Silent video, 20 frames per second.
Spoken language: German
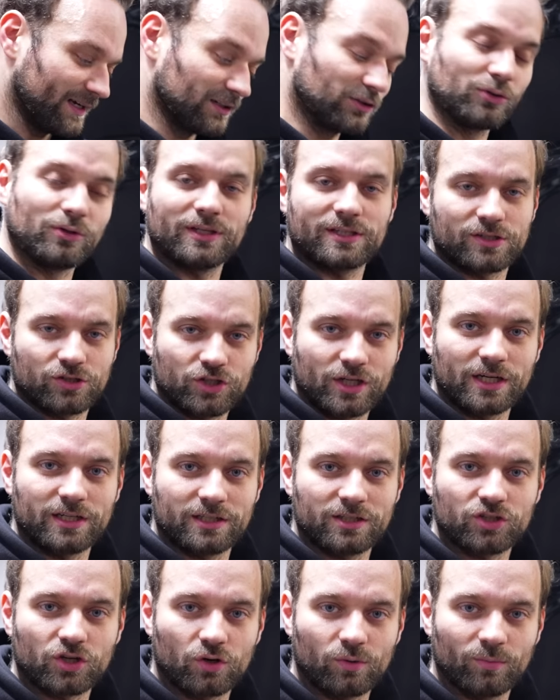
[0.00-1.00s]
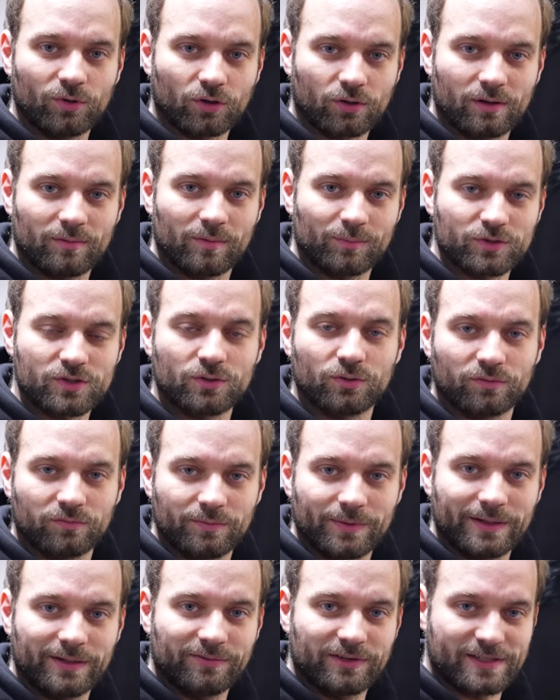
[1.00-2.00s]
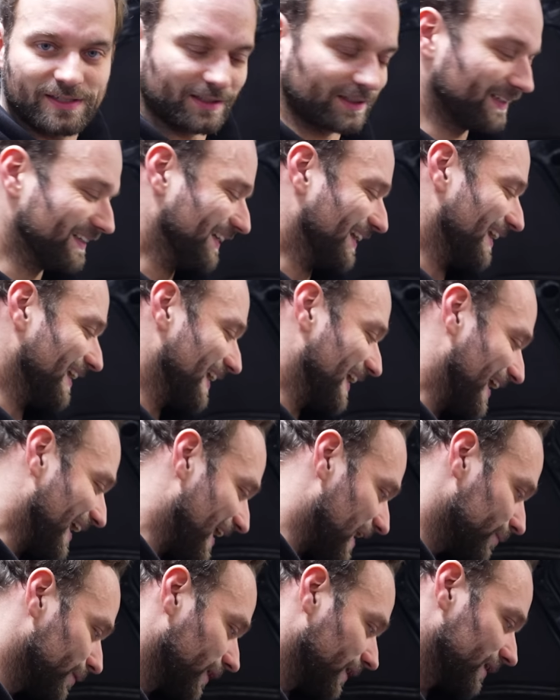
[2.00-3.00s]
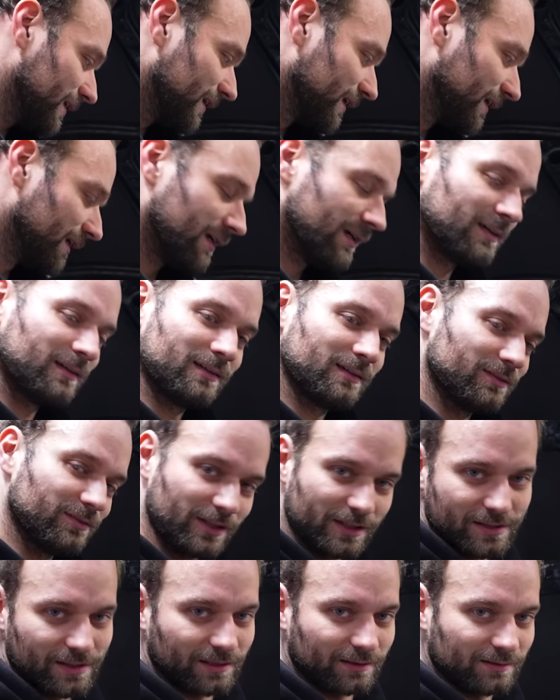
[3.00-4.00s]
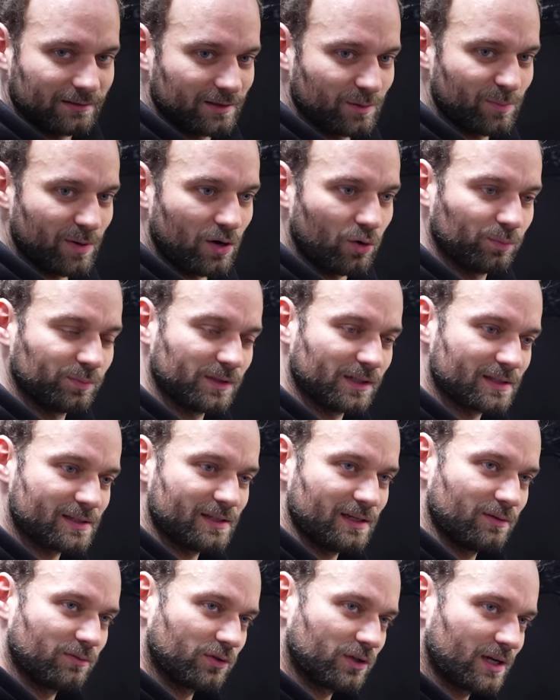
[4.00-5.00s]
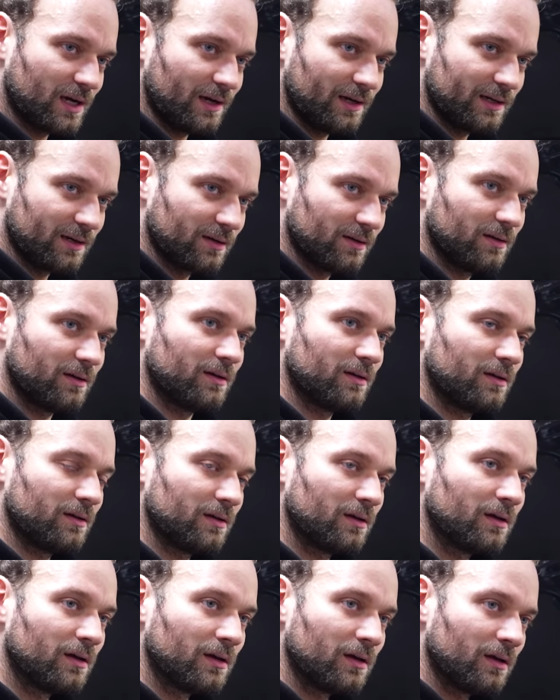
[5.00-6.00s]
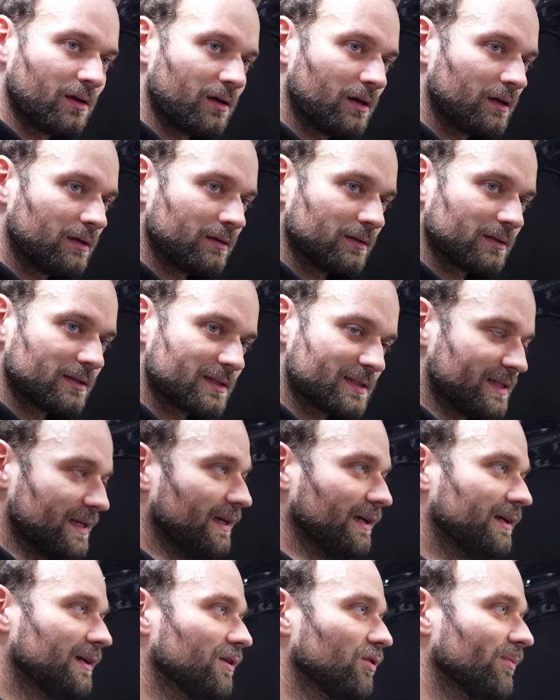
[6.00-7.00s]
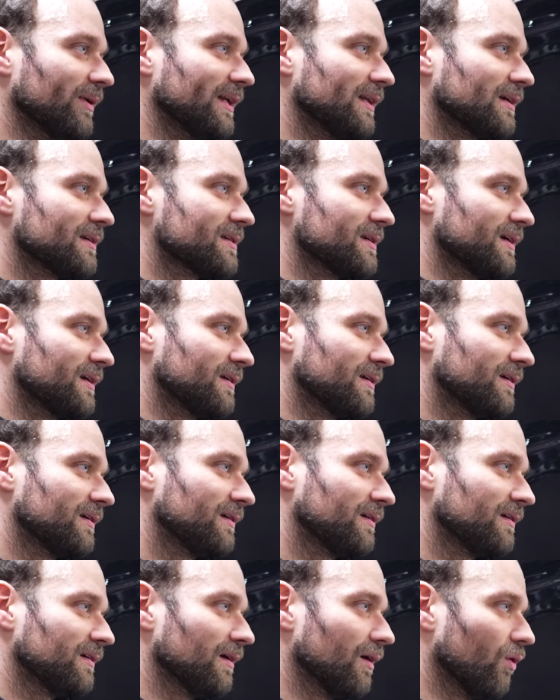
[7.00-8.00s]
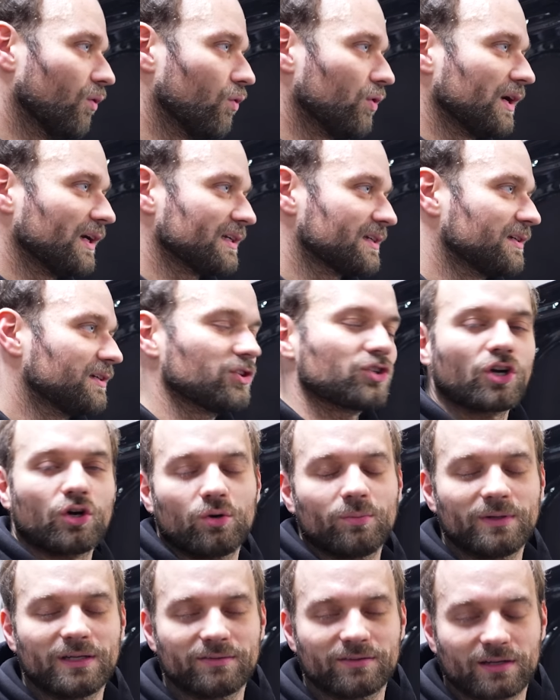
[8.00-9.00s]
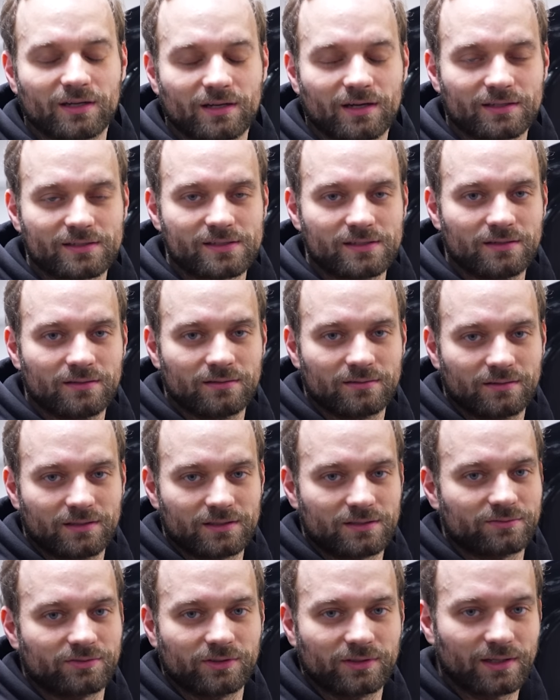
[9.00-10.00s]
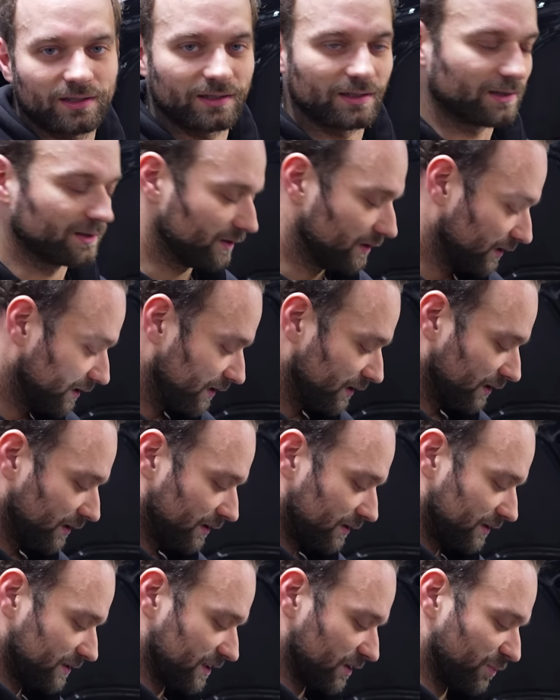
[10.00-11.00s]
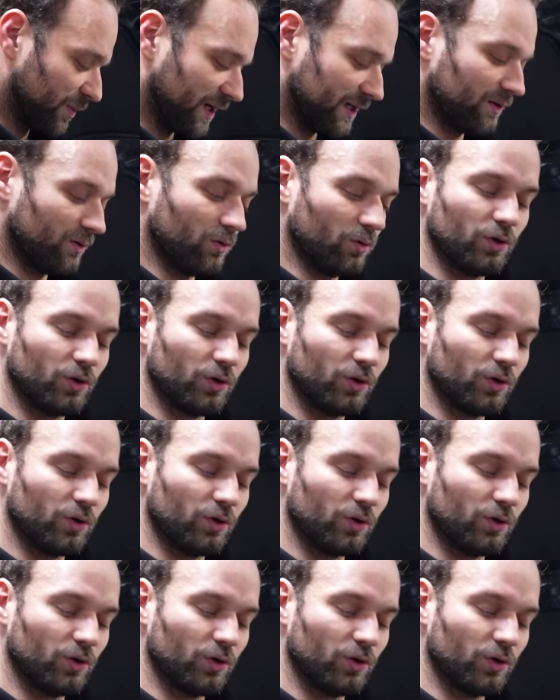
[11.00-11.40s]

Natürlich sind ständig die Schrauben locker, man muss gucken, wie man die festkriegt. Aber, wie gesagt, ich behaupte, das Ding wird keine 10 Kilometer sehen, ohne dass ich die Schrauben eh wieder nachziehe. Also von daher ist das Peng.